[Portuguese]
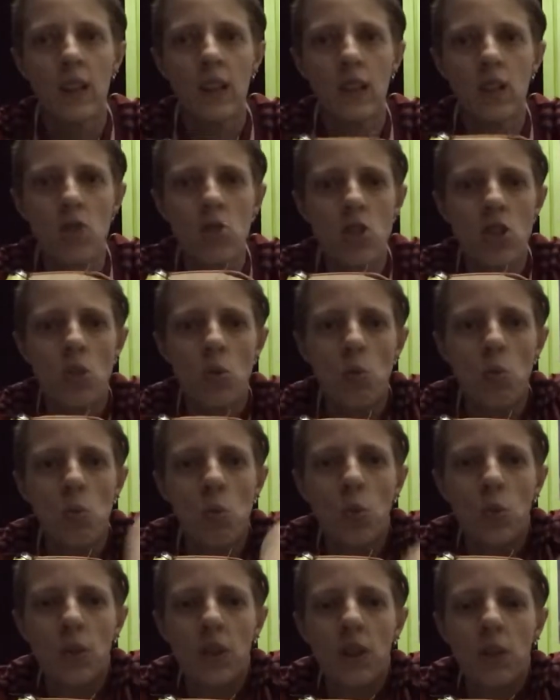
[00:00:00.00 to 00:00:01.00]
Então já tô
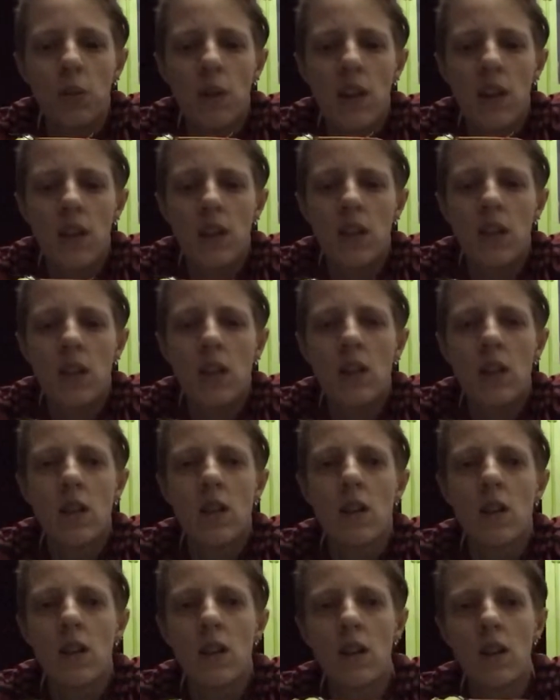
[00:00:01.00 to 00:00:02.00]
montando ele aqui,
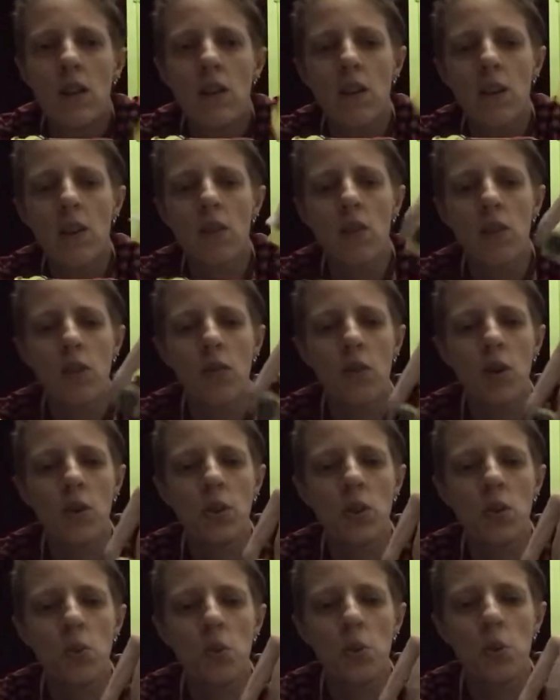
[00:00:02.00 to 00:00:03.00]

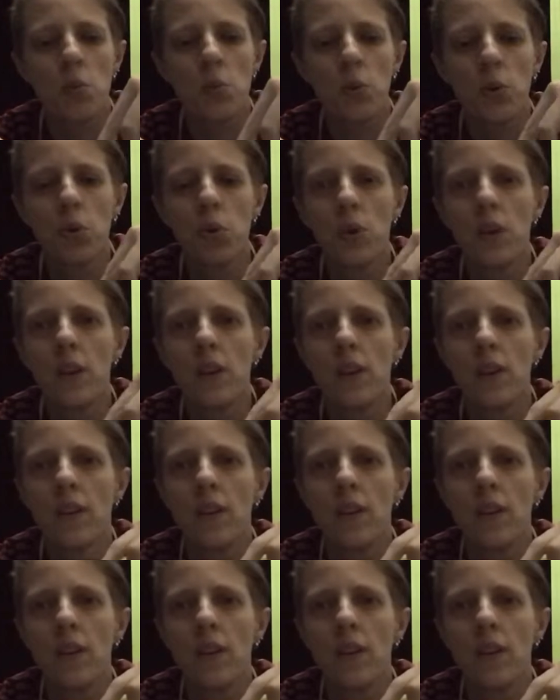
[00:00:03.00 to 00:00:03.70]
faltando outro motor.